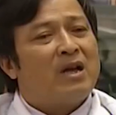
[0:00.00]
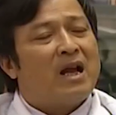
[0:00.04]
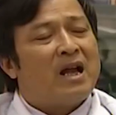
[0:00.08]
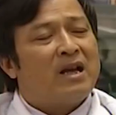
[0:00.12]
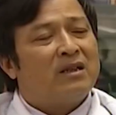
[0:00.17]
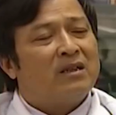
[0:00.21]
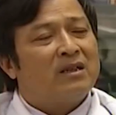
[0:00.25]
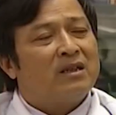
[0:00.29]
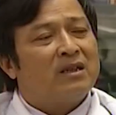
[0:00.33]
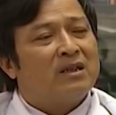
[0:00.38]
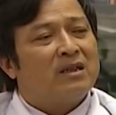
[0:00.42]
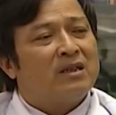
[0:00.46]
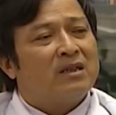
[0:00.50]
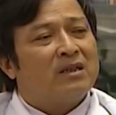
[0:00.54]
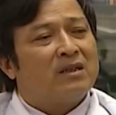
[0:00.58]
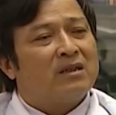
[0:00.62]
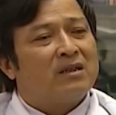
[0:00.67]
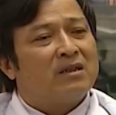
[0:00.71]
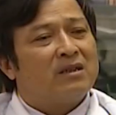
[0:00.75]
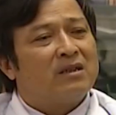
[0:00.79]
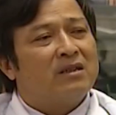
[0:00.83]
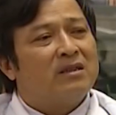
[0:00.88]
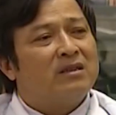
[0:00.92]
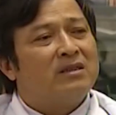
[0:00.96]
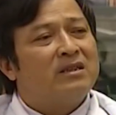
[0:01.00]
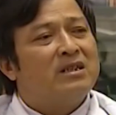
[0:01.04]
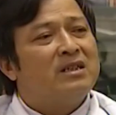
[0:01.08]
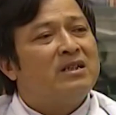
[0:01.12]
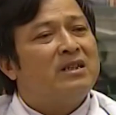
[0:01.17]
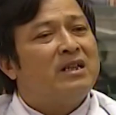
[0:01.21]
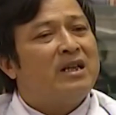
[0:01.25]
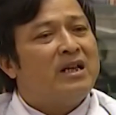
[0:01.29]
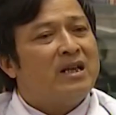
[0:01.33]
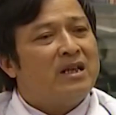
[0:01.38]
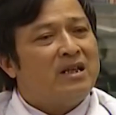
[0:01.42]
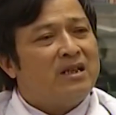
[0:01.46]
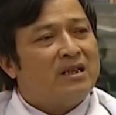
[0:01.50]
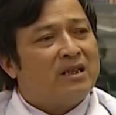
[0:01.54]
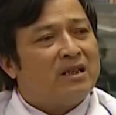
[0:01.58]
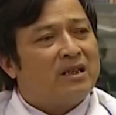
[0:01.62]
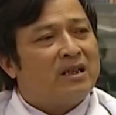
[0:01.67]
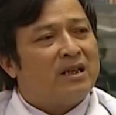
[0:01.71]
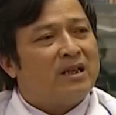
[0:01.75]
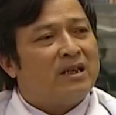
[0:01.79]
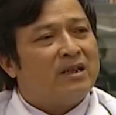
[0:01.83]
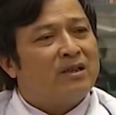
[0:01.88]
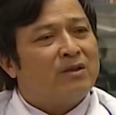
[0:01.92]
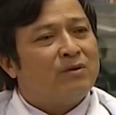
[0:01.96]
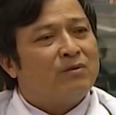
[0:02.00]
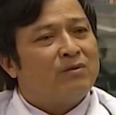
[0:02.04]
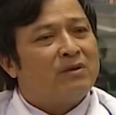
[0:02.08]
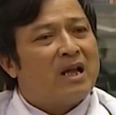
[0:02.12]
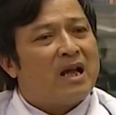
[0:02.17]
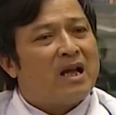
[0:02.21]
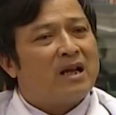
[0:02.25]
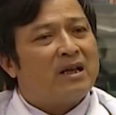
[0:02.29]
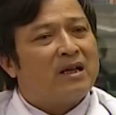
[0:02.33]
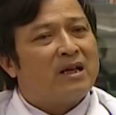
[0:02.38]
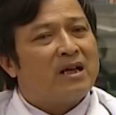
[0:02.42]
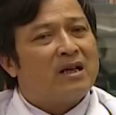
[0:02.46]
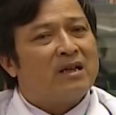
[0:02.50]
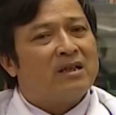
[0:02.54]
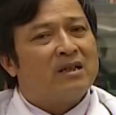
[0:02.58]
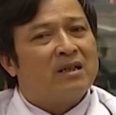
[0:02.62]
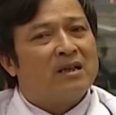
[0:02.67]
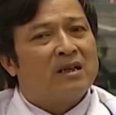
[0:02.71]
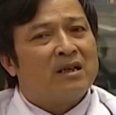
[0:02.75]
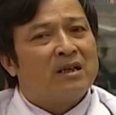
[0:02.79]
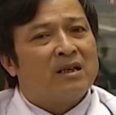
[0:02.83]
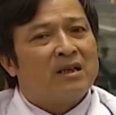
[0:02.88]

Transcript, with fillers: ăn từ chứng kiến thì chúng ta cần